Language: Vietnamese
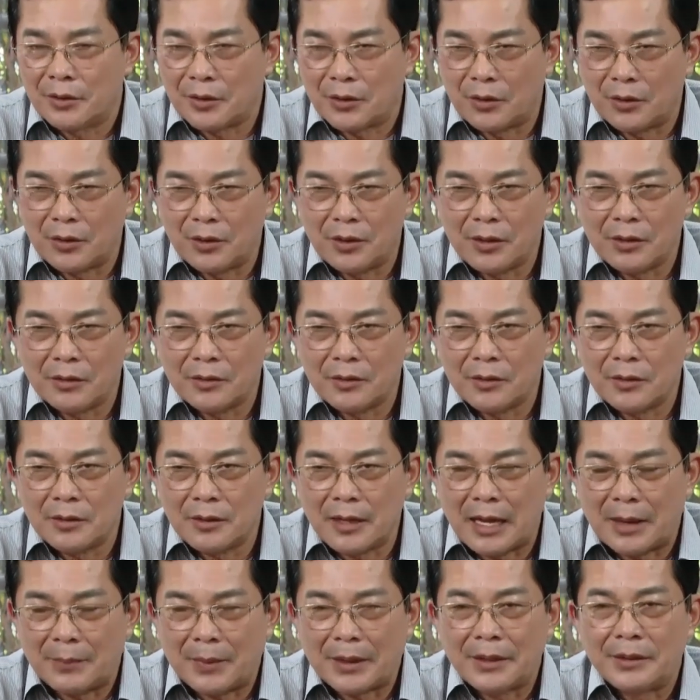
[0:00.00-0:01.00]
rồi nó
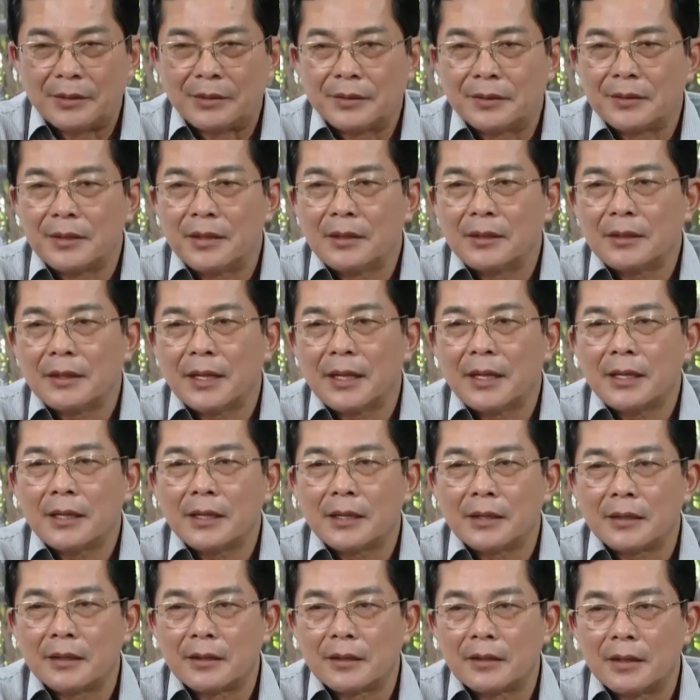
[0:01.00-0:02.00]
làm ảnh hưởng đến
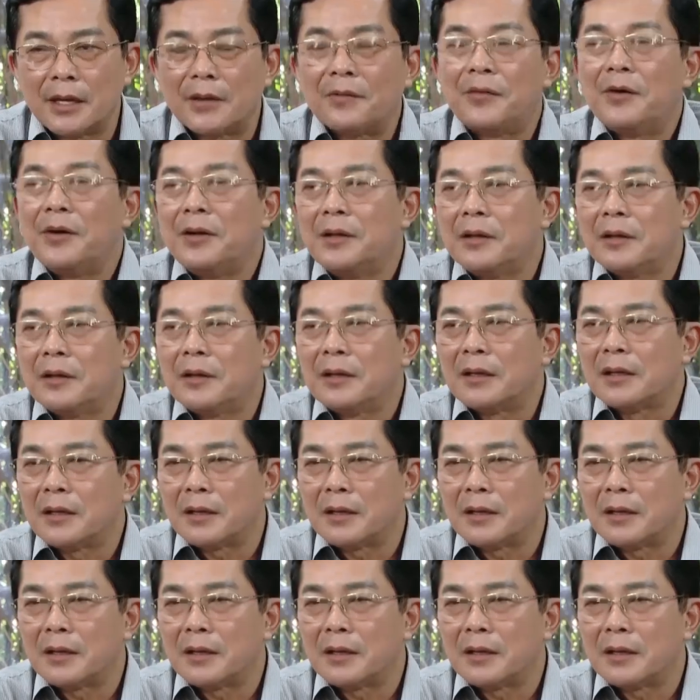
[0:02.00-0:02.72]
cái địa phương,